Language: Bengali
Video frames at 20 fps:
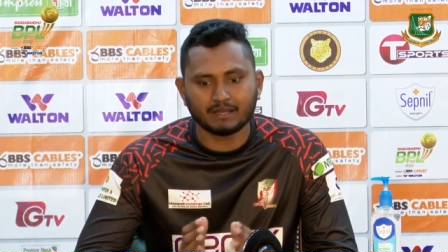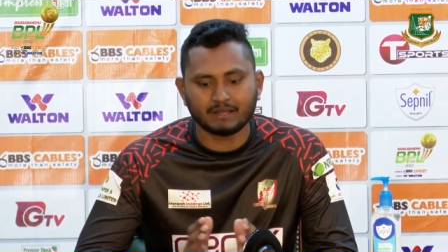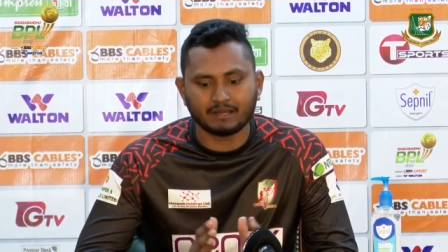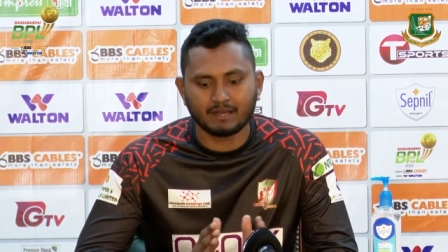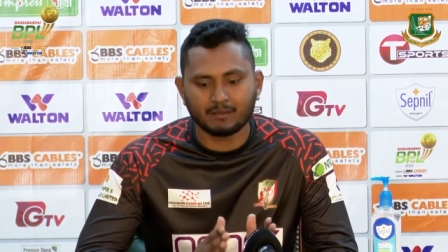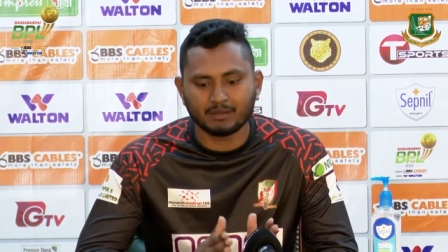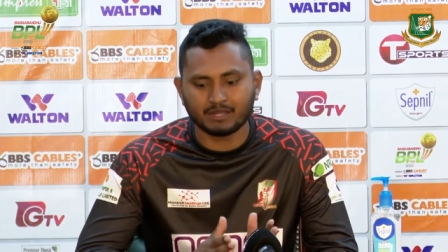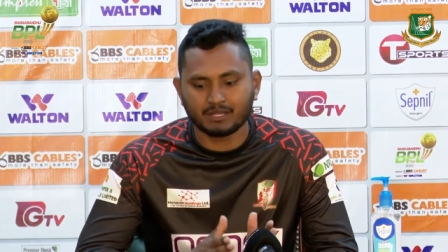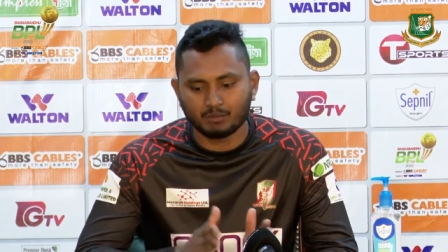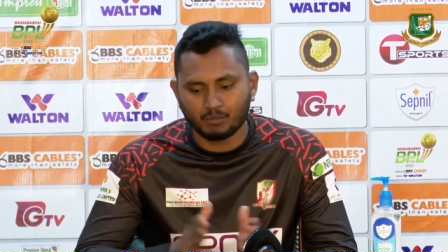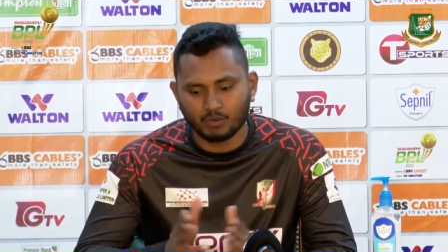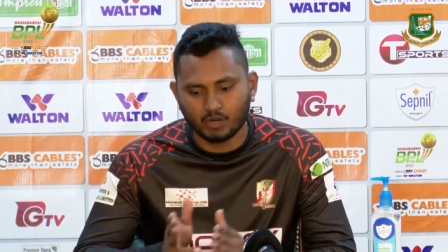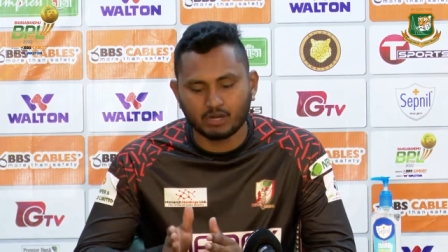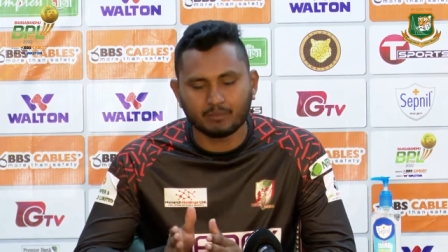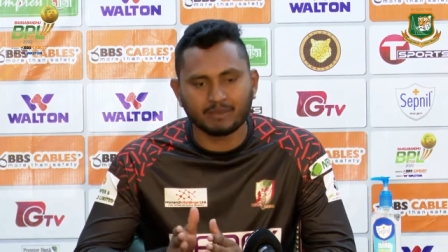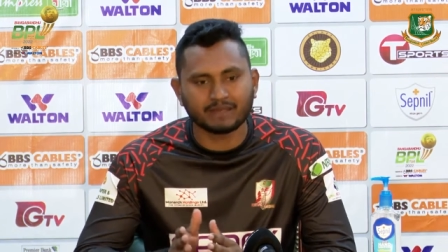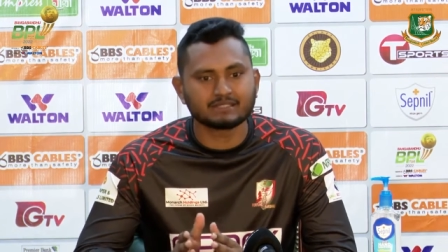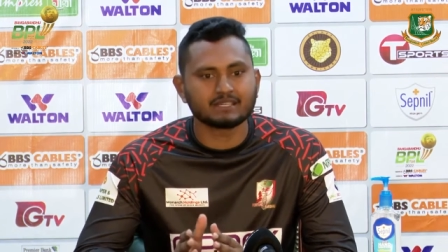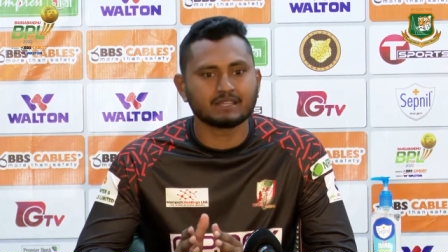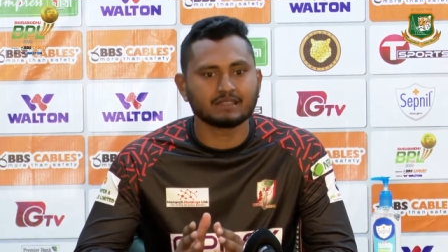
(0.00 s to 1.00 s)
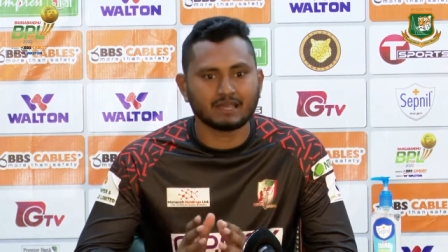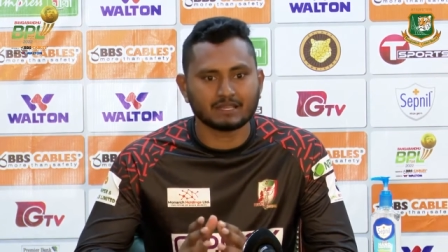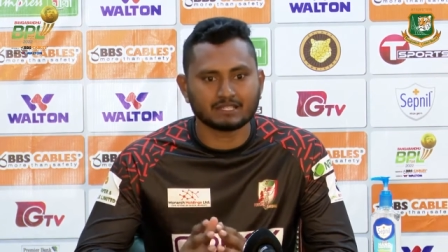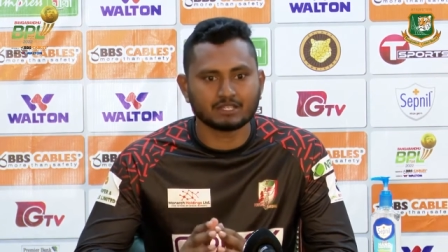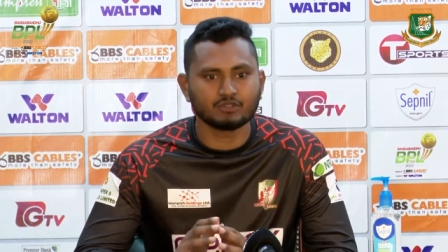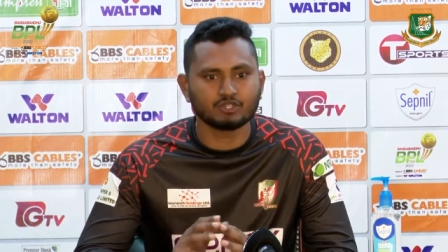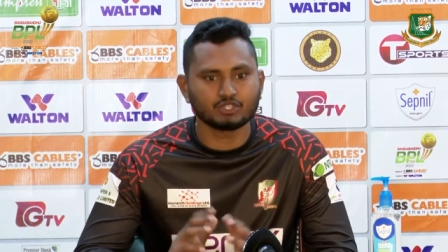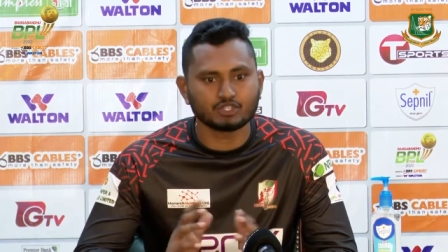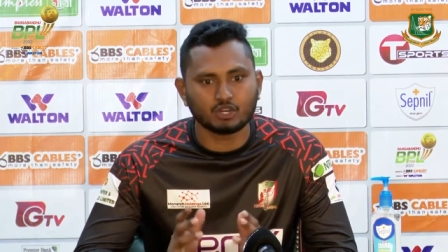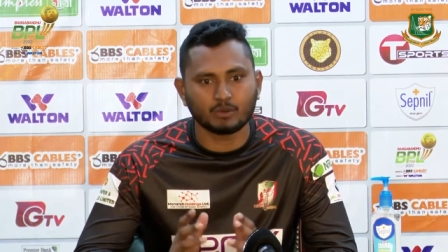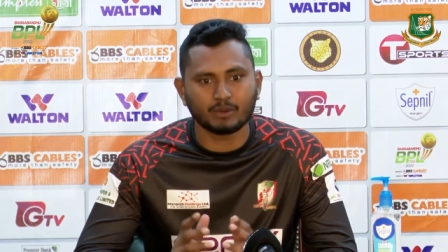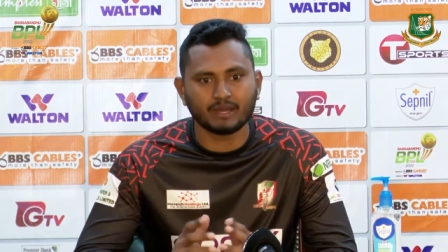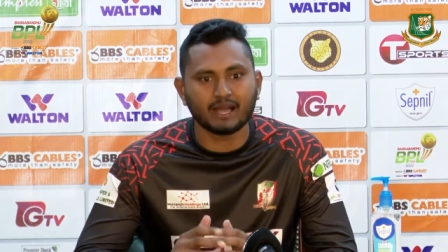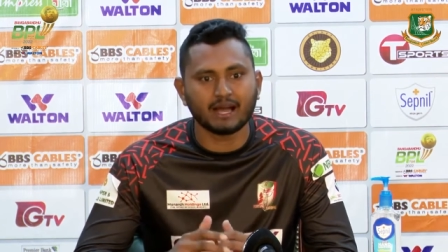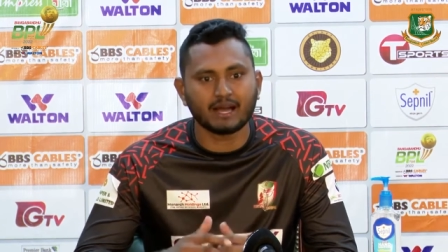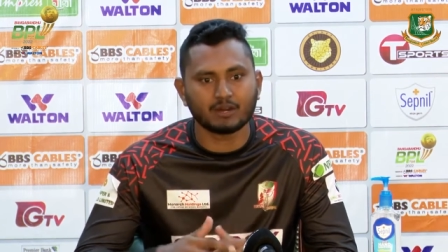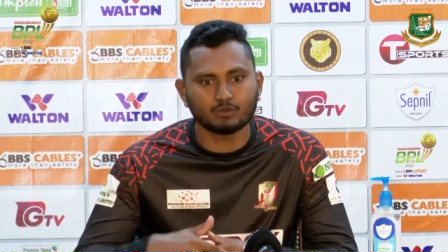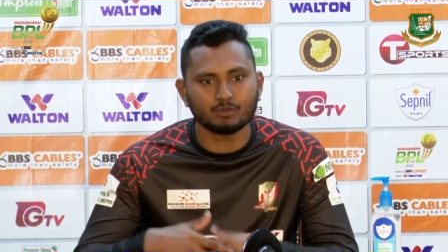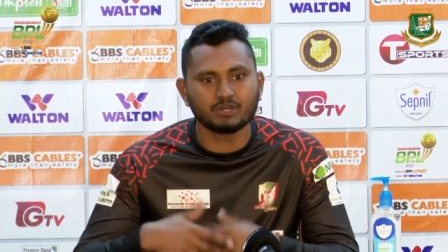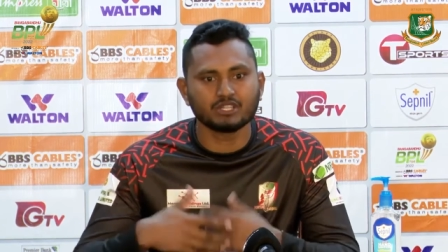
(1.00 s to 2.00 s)
এটা আমাদের পরের ম্যাচটাতে আশা করি সবাই
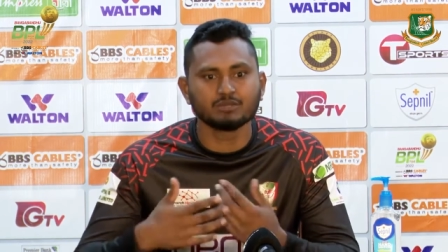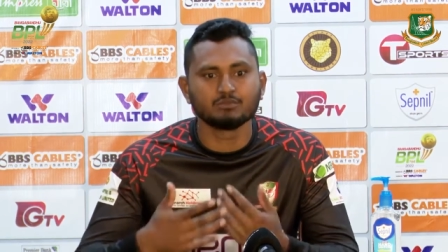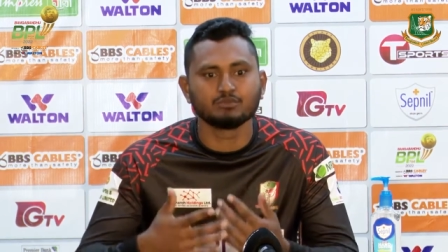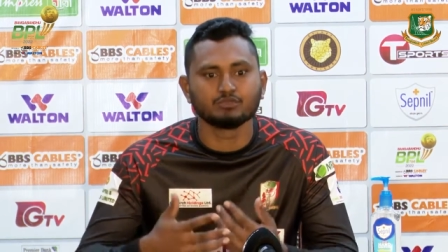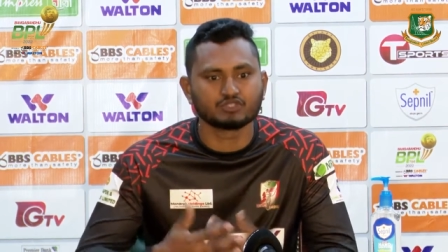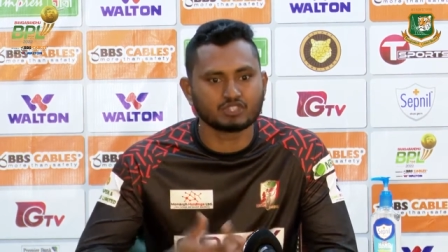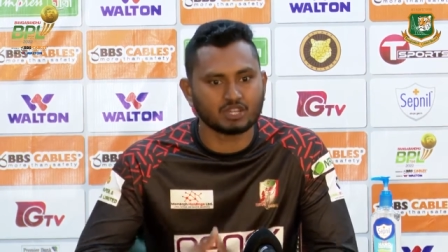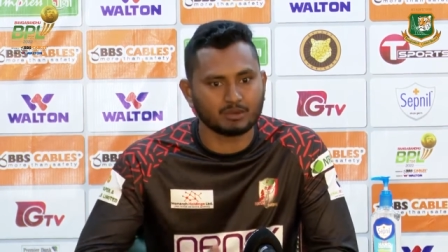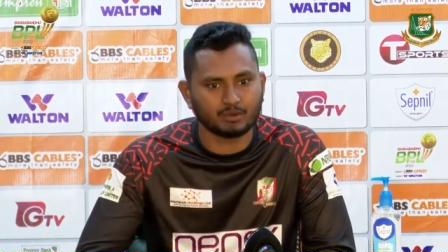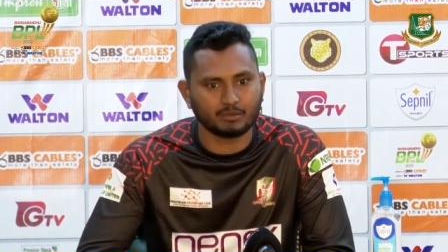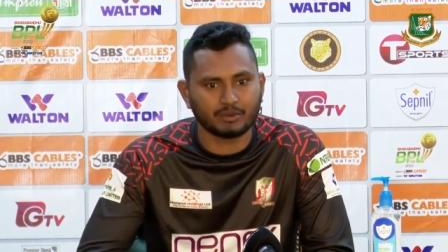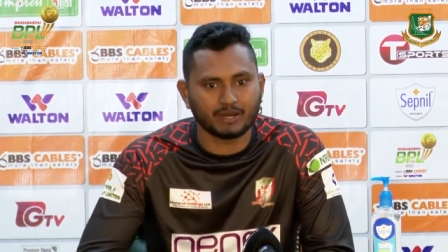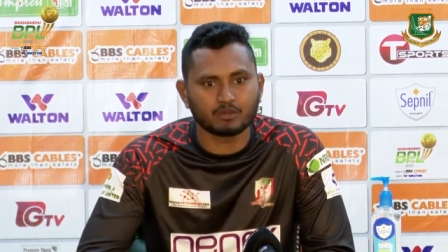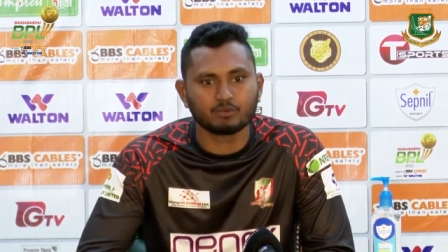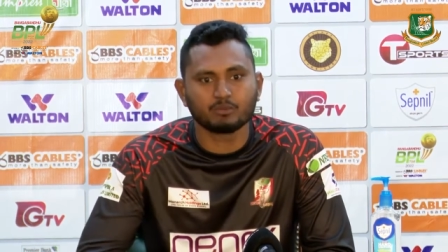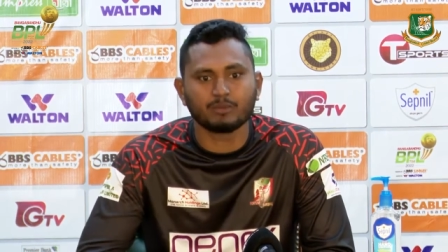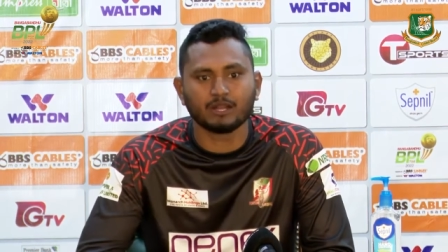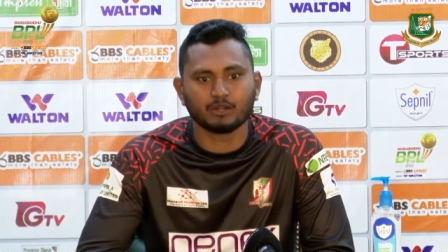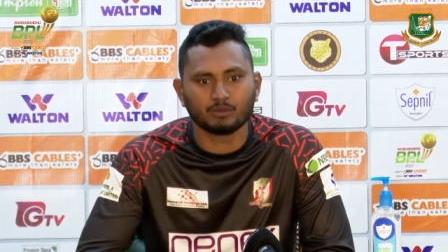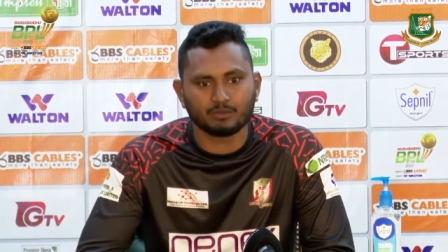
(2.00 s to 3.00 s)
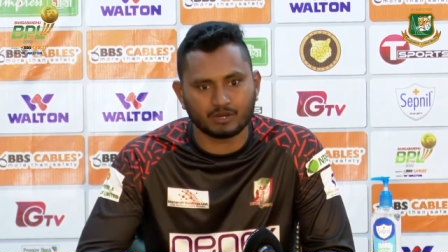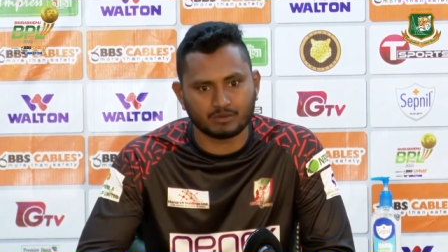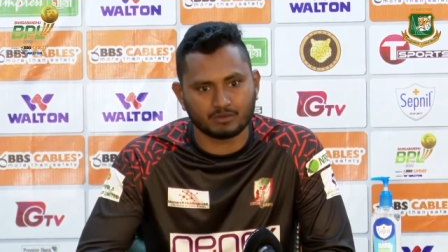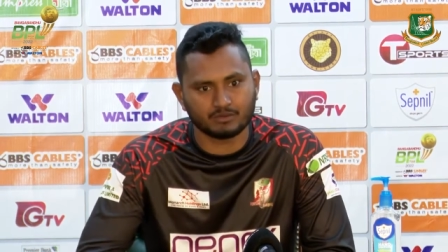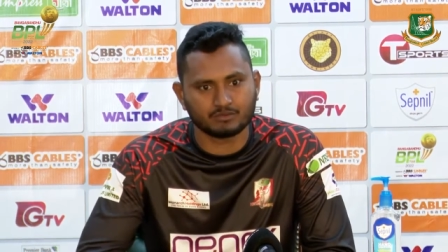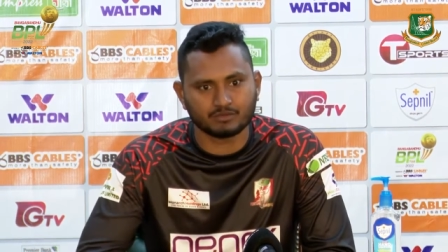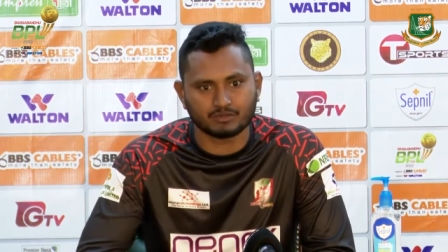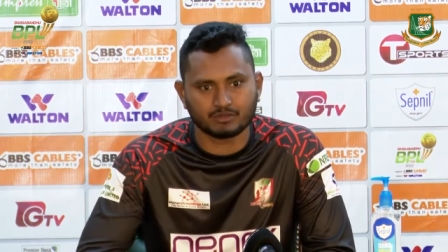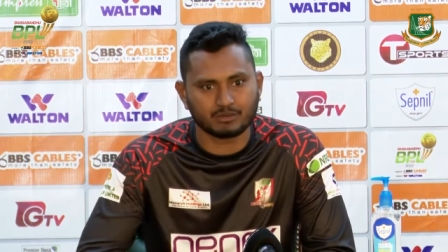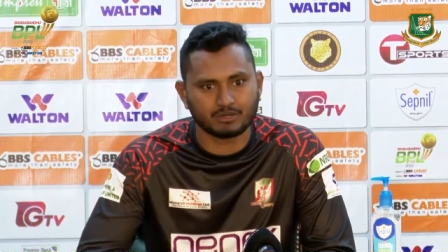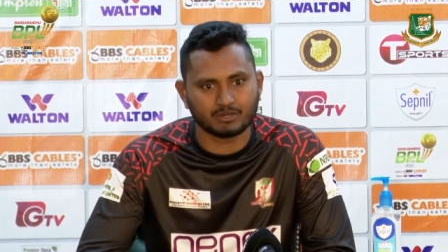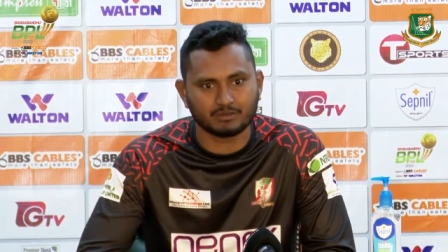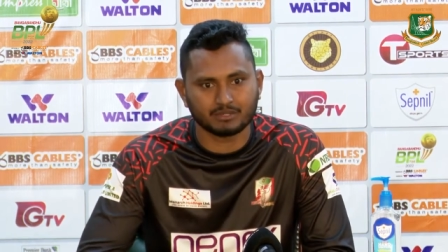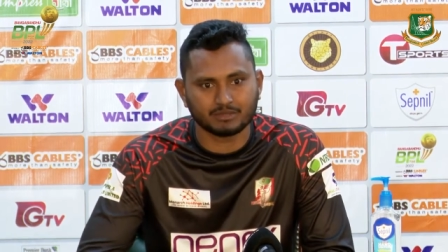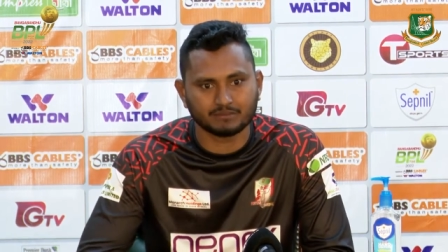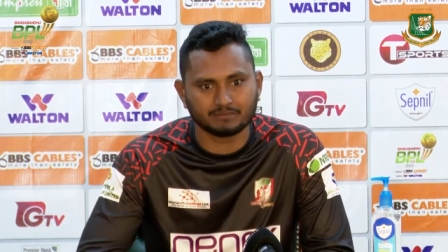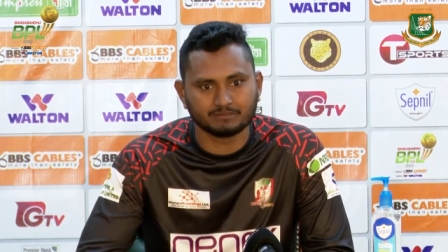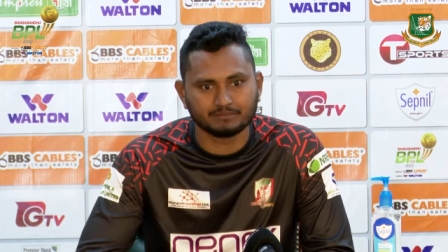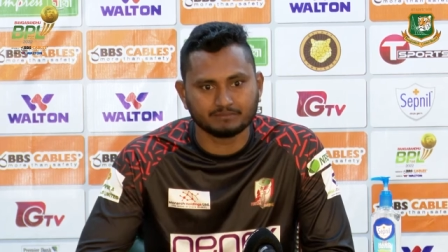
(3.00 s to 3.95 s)
আরও বেশি বুস্ট আপ হবে আরও ভালো পারফর্ম করতে পারবে